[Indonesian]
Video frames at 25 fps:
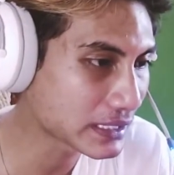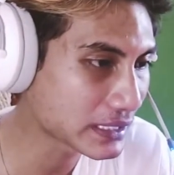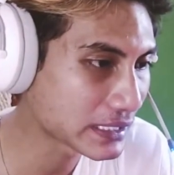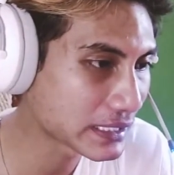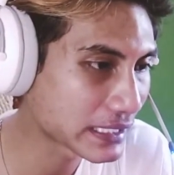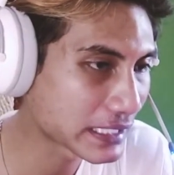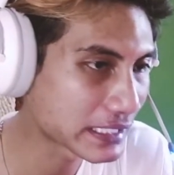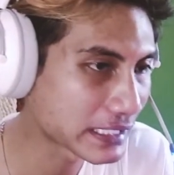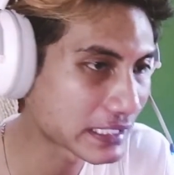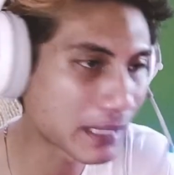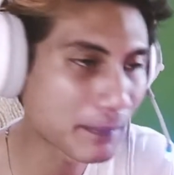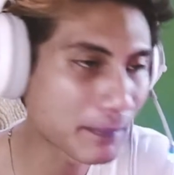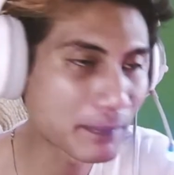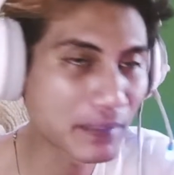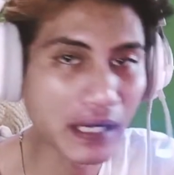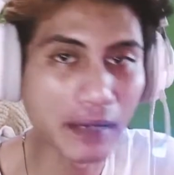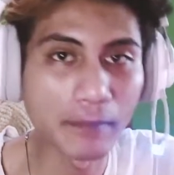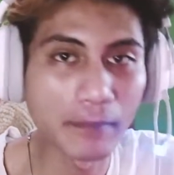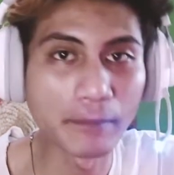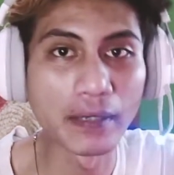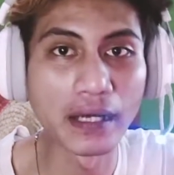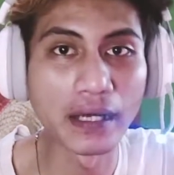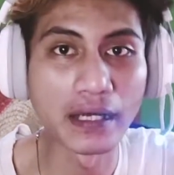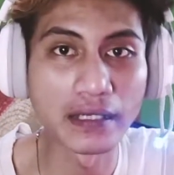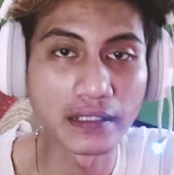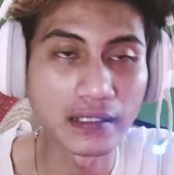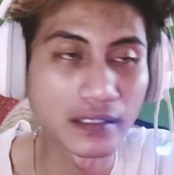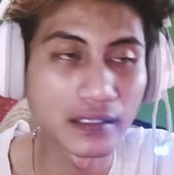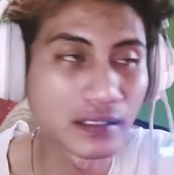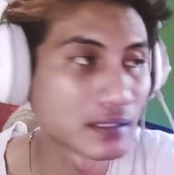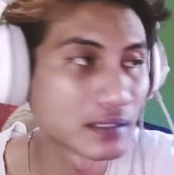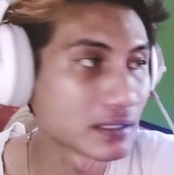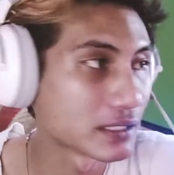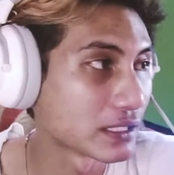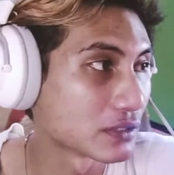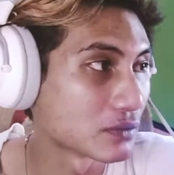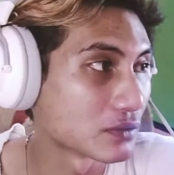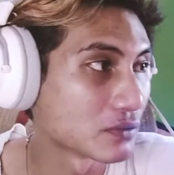kita perang
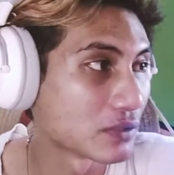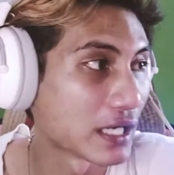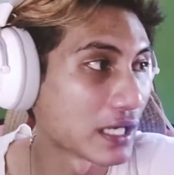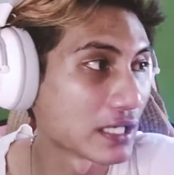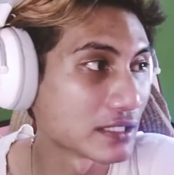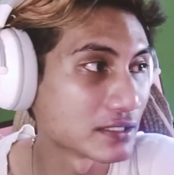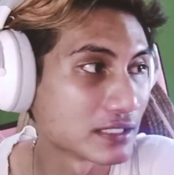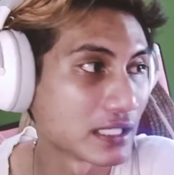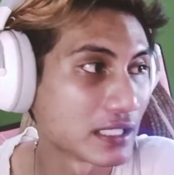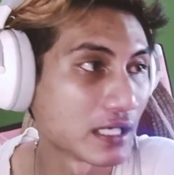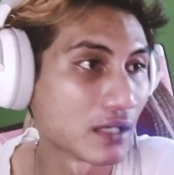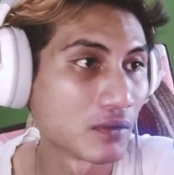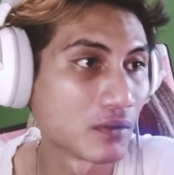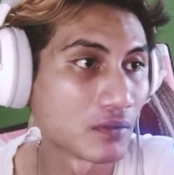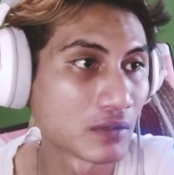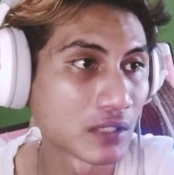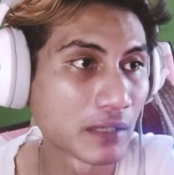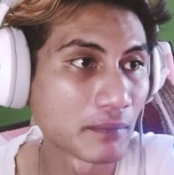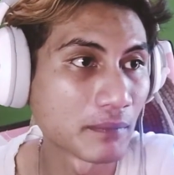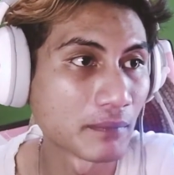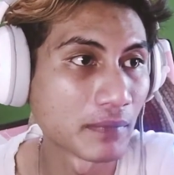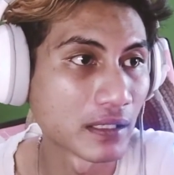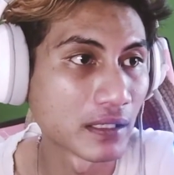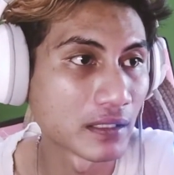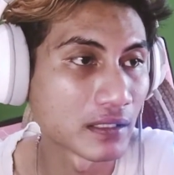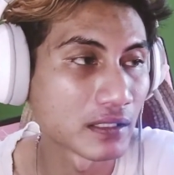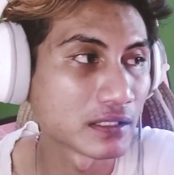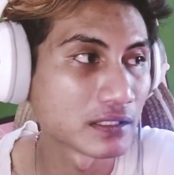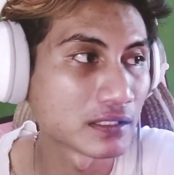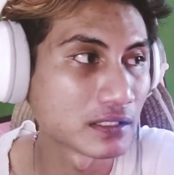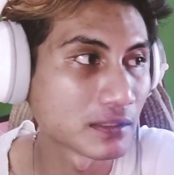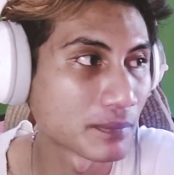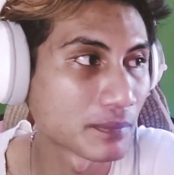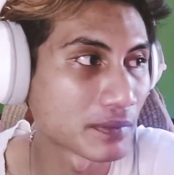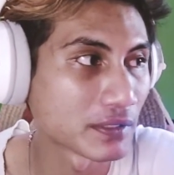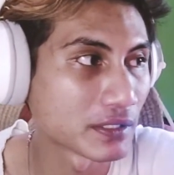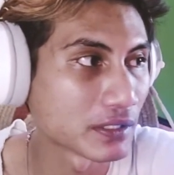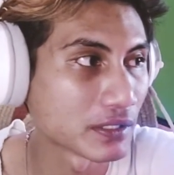bareng gitu ngajak orang bareng
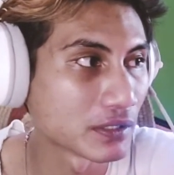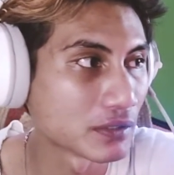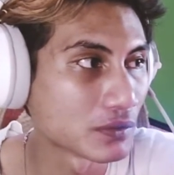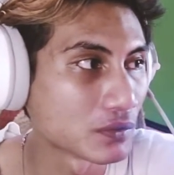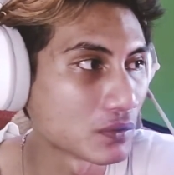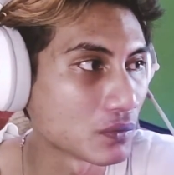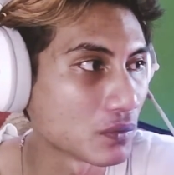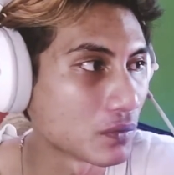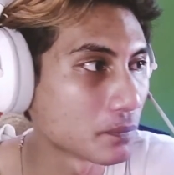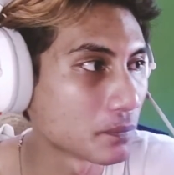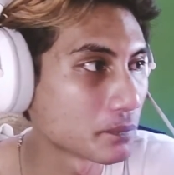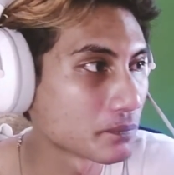seperti itu